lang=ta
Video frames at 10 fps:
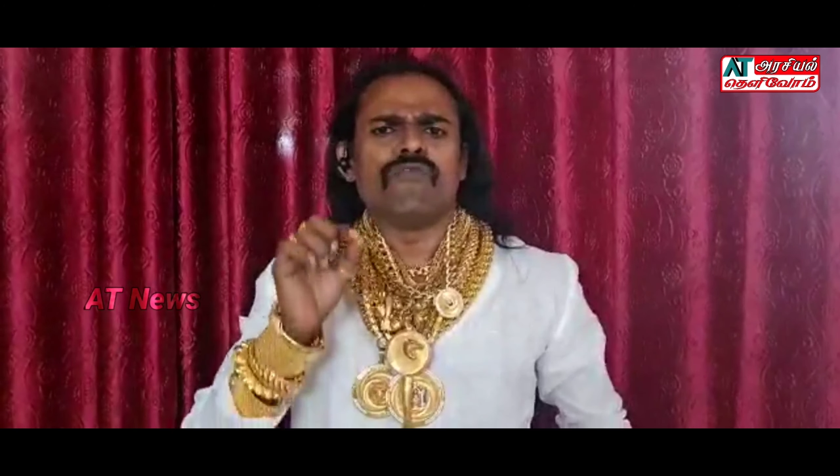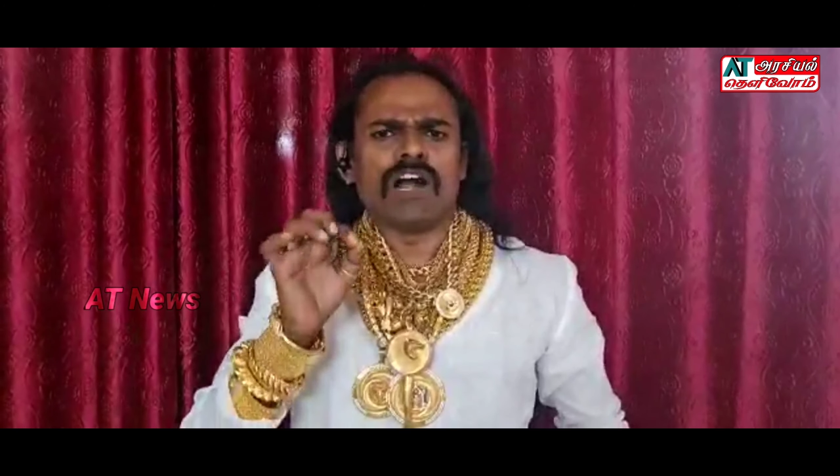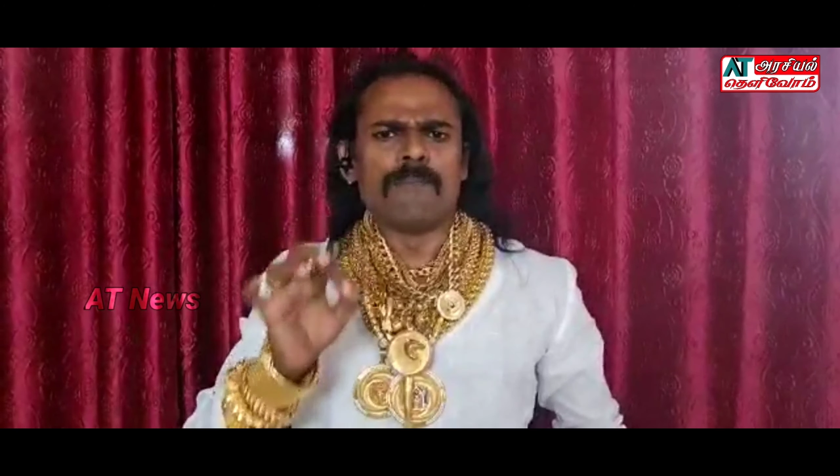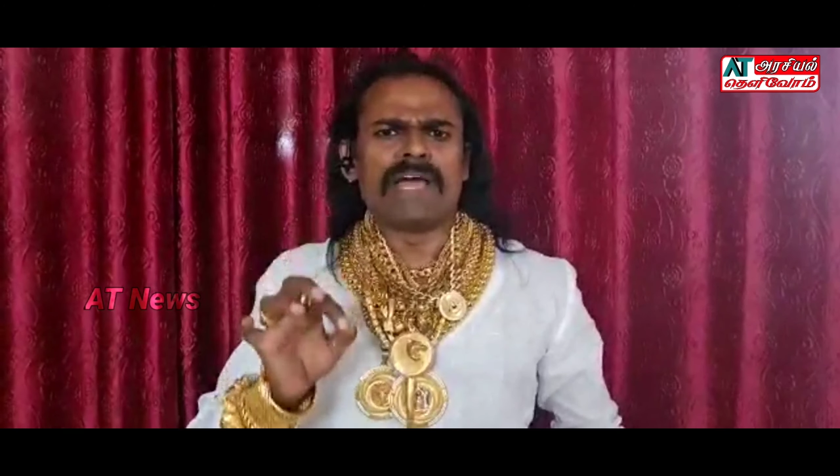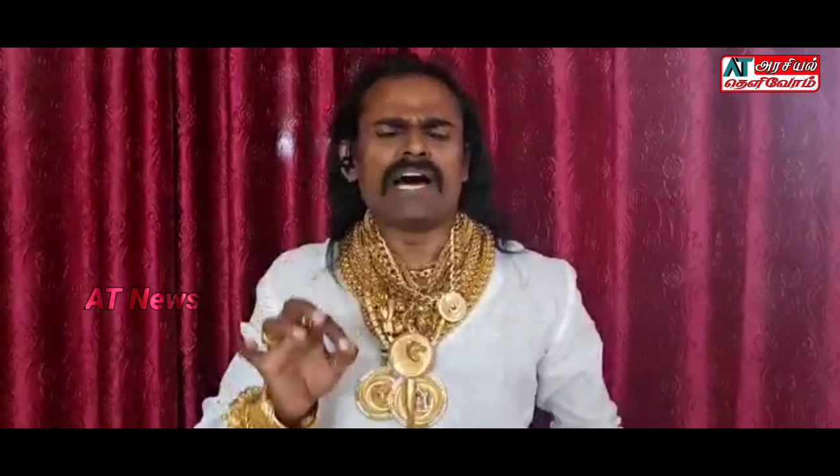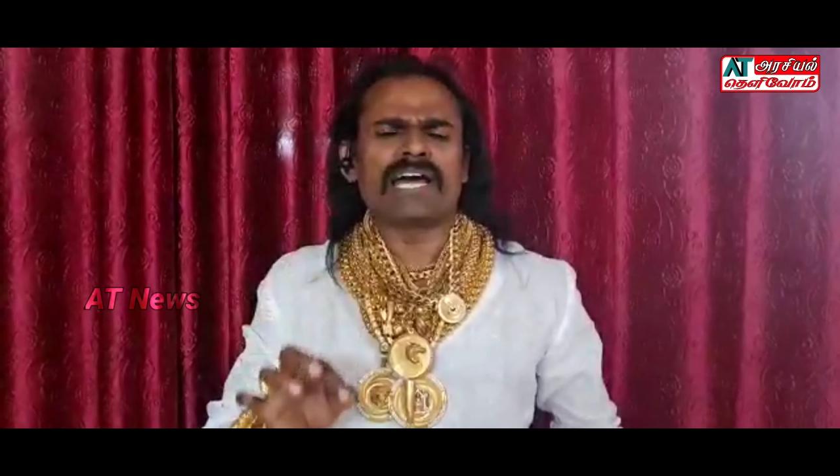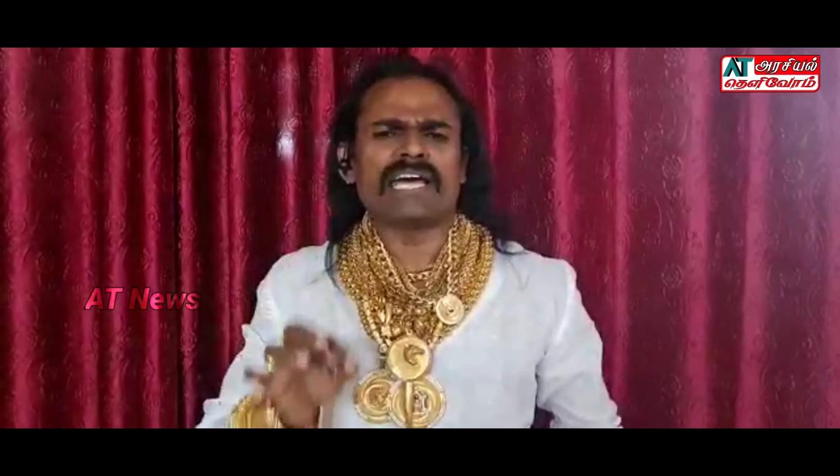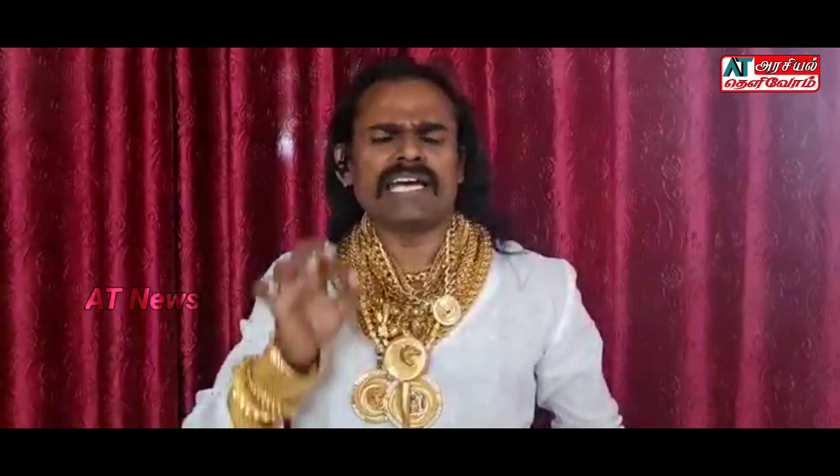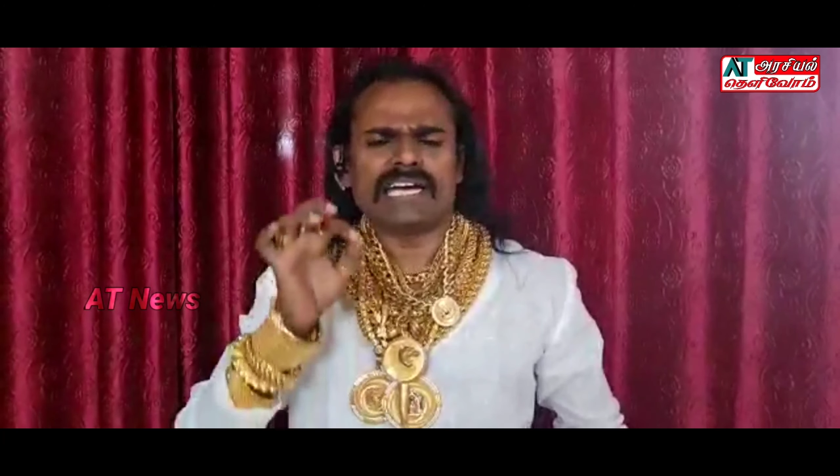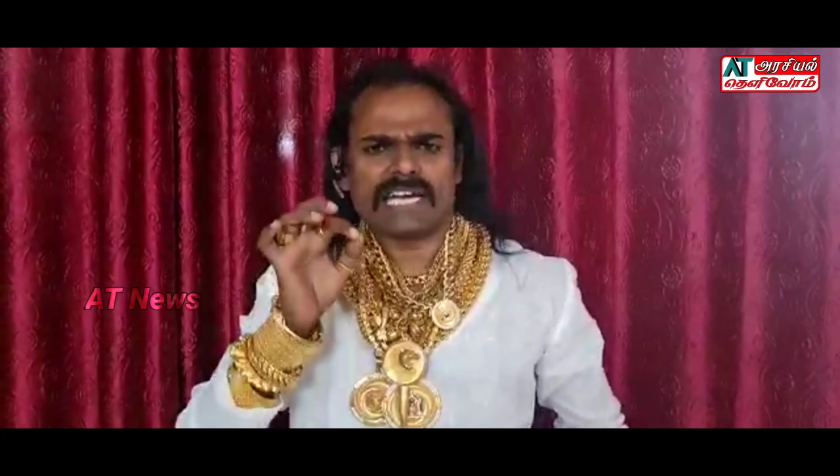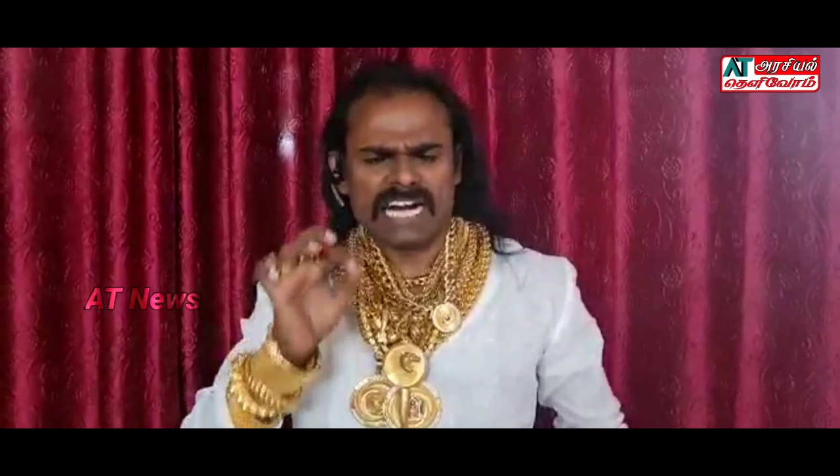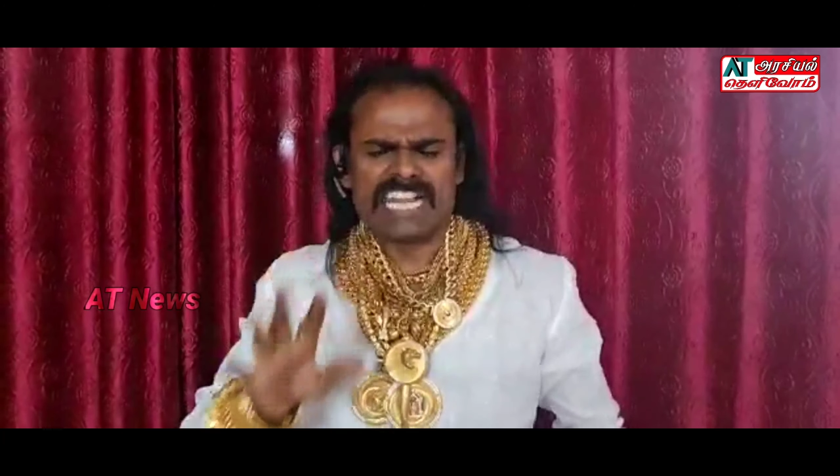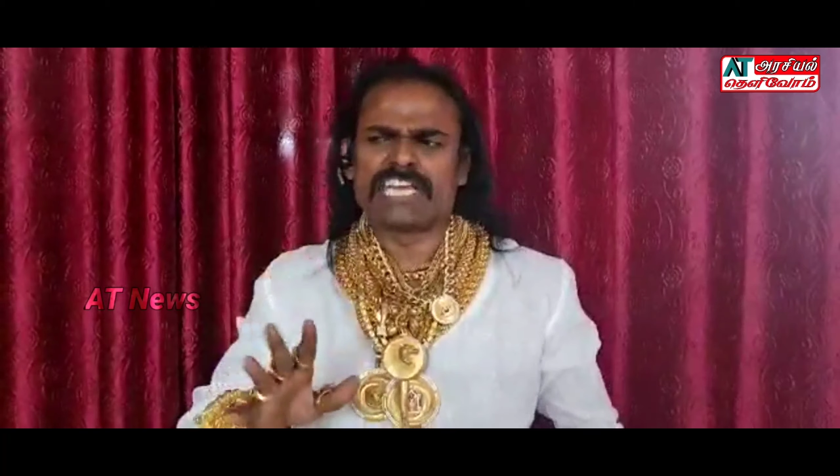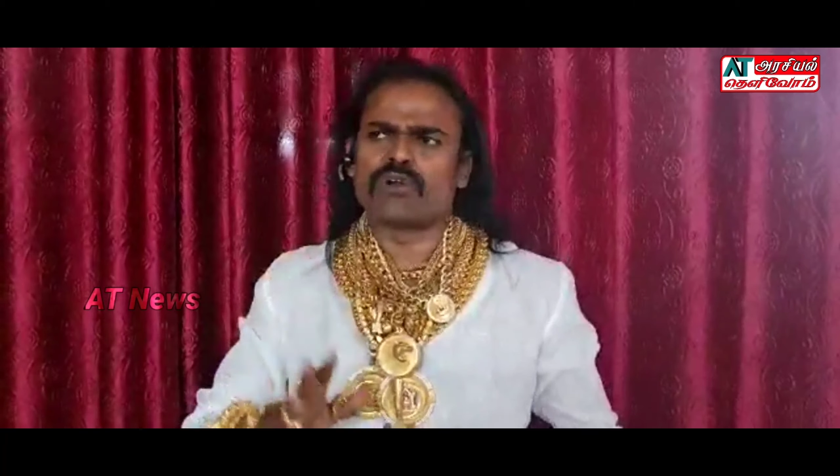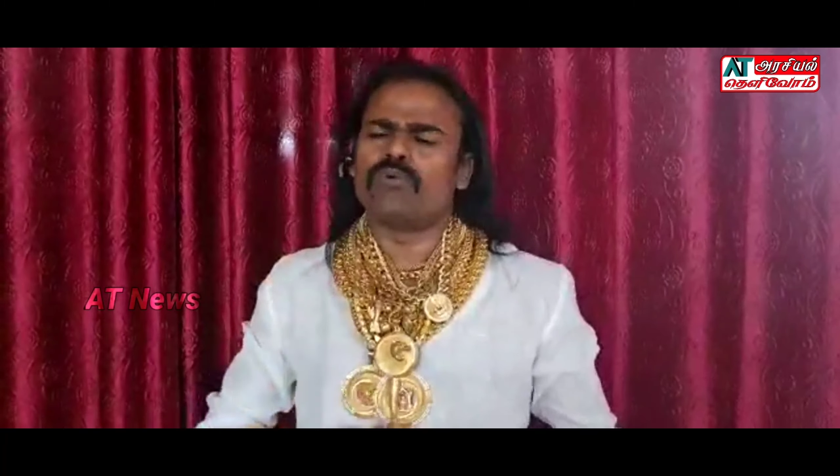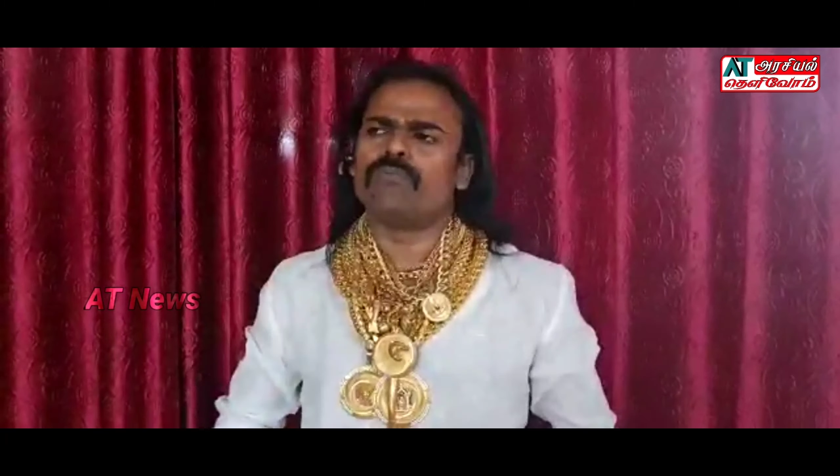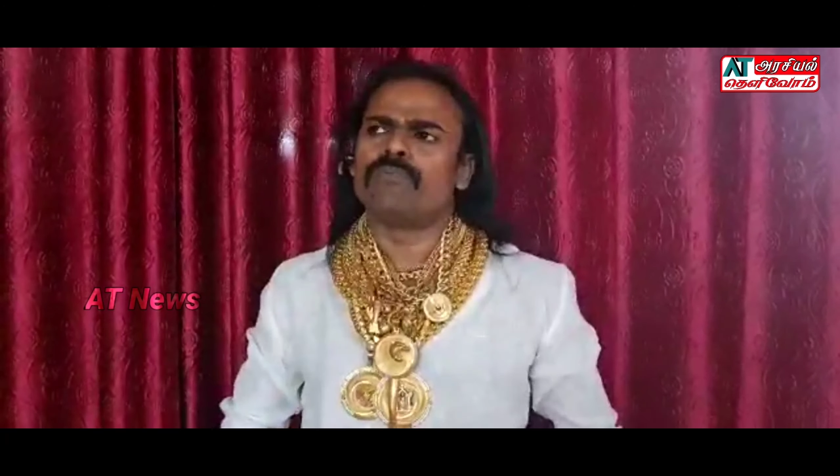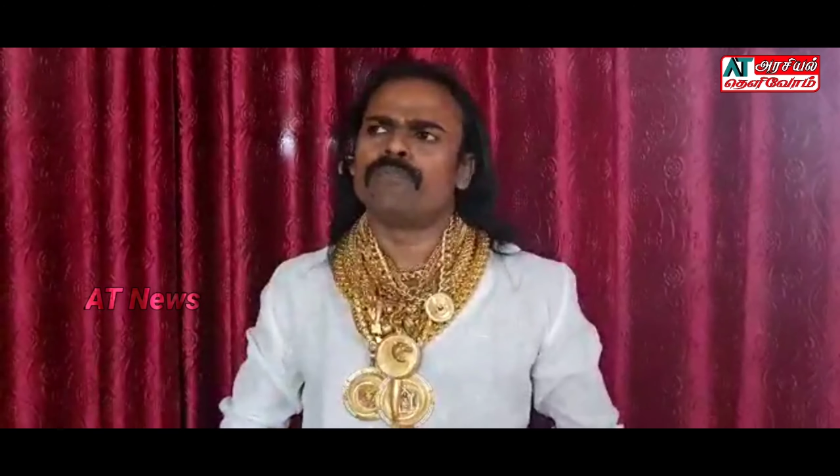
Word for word: வன்மையாக கண்டிக்கிறோம்